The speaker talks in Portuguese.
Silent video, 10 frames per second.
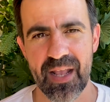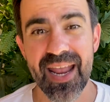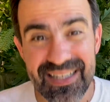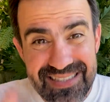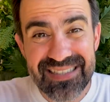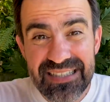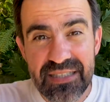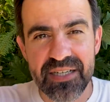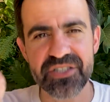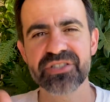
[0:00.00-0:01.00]
É assim
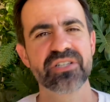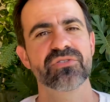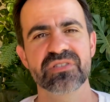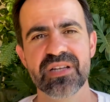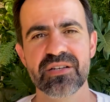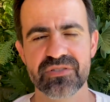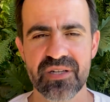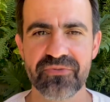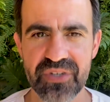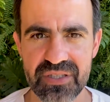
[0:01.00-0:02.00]
que a gente tem sucesso
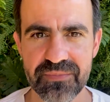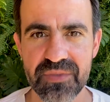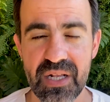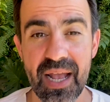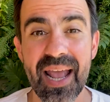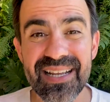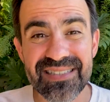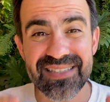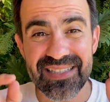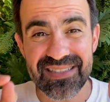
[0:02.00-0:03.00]
na vida. É
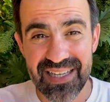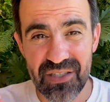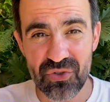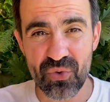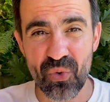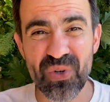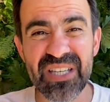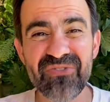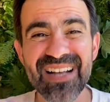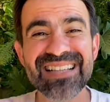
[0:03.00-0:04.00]
entendendo o
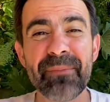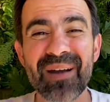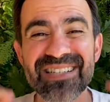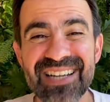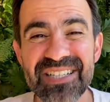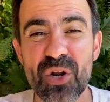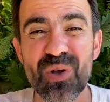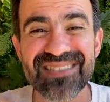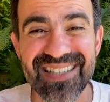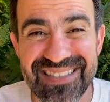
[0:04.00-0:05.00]
que vai dar pra gente a
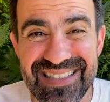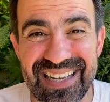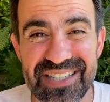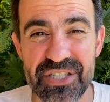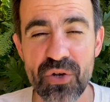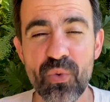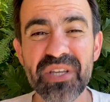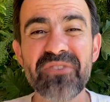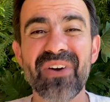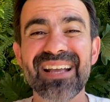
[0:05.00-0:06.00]
nossa sede, o
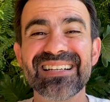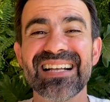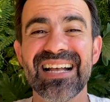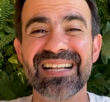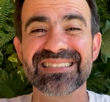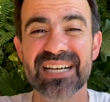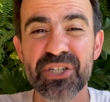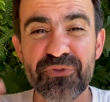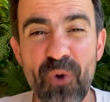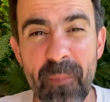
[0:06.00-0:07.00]
que vai
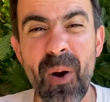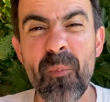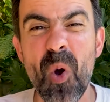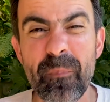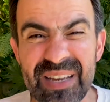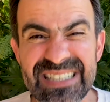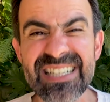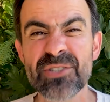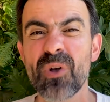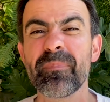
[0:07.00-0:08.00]
transformar o meu
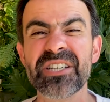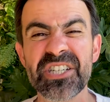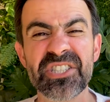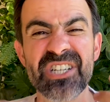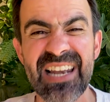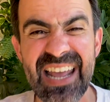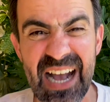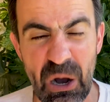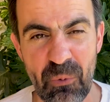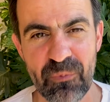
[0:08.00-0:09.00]
apetite no apetite de
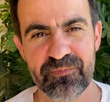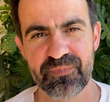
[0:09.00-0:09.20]
leão.